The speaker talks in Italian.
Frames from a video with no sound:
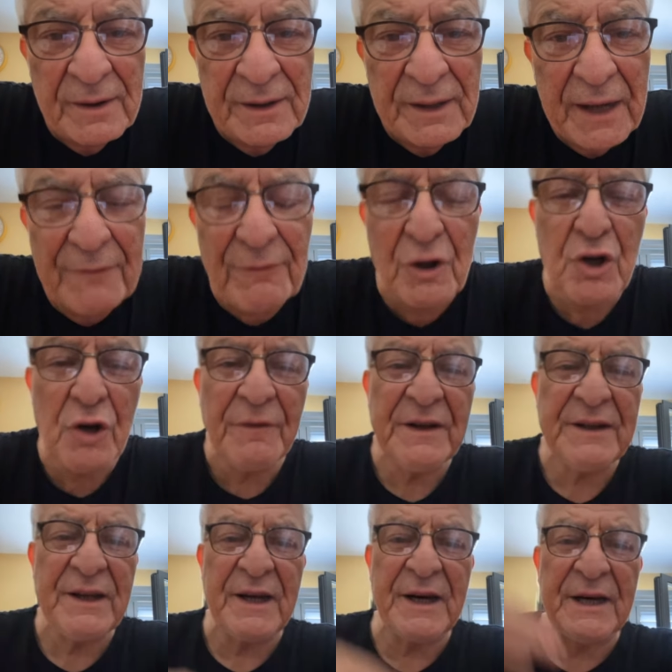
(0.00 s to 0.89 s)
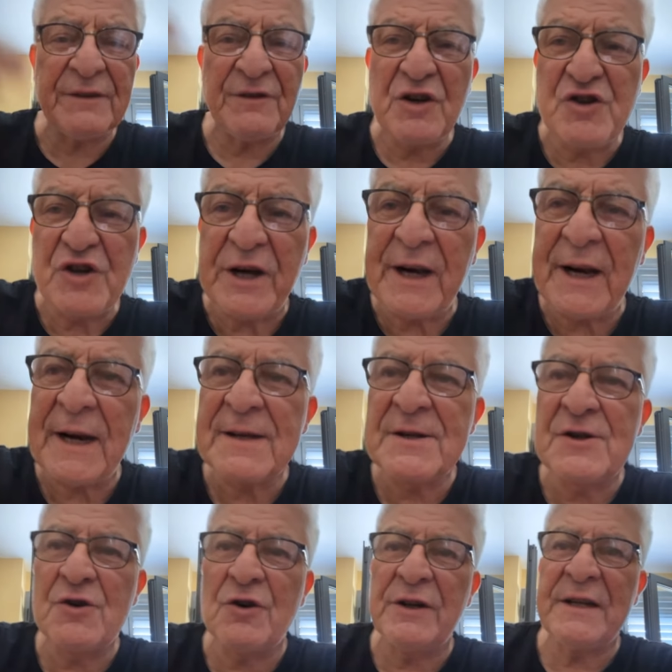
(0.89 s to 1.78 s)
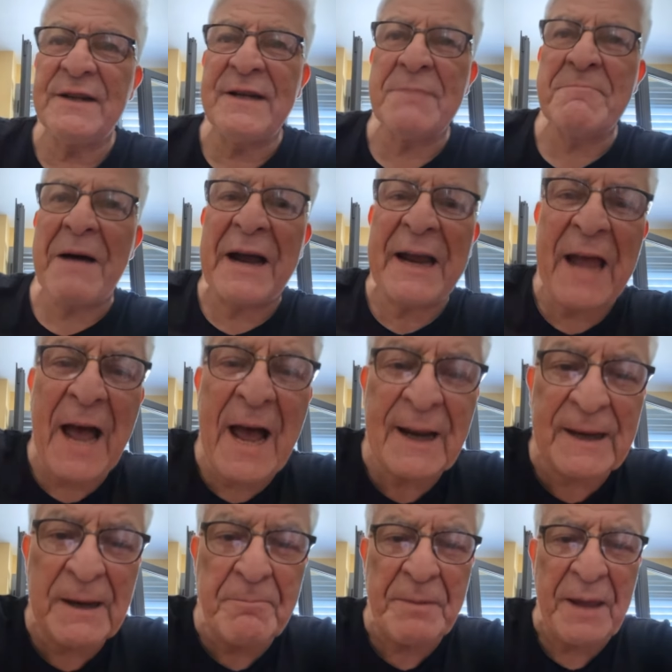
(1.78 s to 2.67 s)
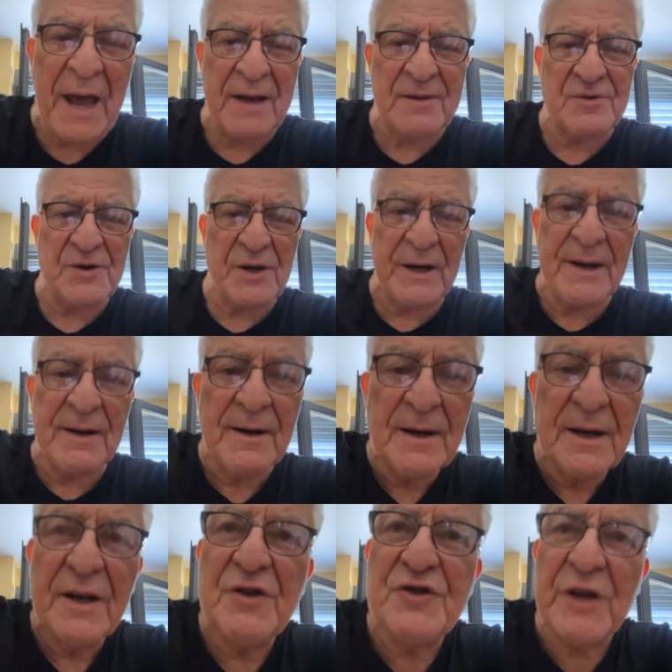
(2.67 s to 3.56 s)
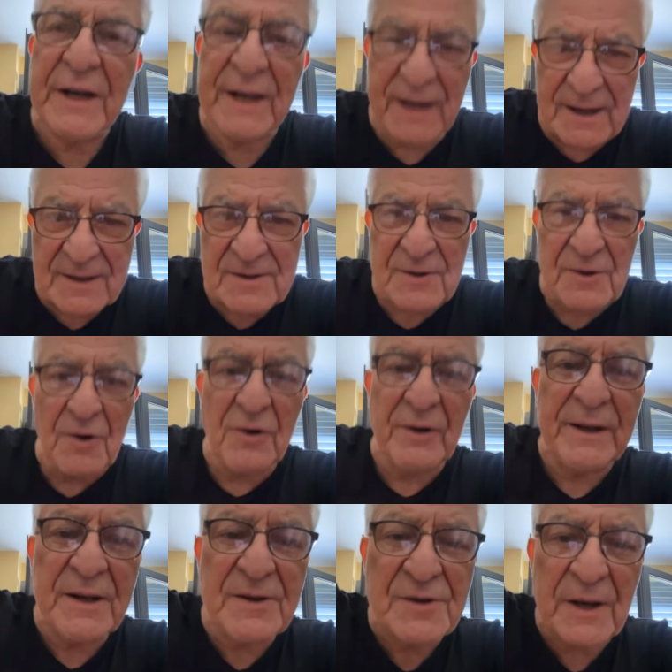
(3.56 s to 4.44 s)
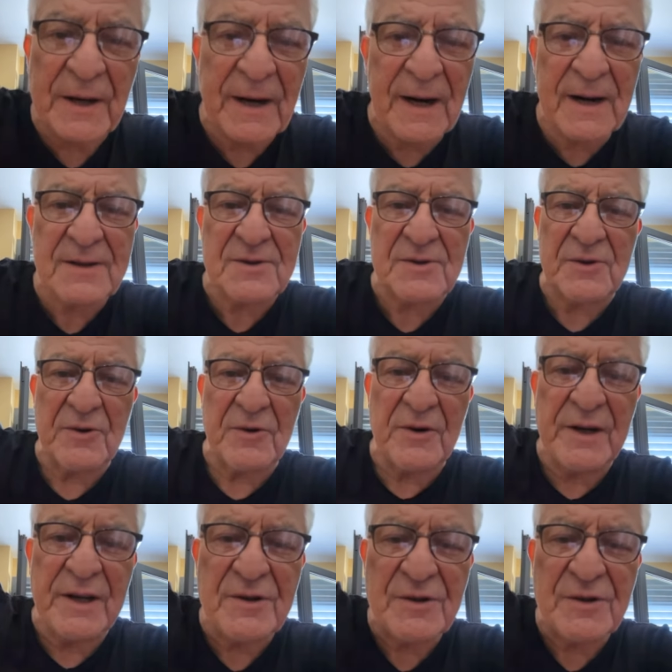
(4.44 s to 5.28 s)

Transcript: E voglio vedere generazioni di macachi piangere, generazioni, generazioni,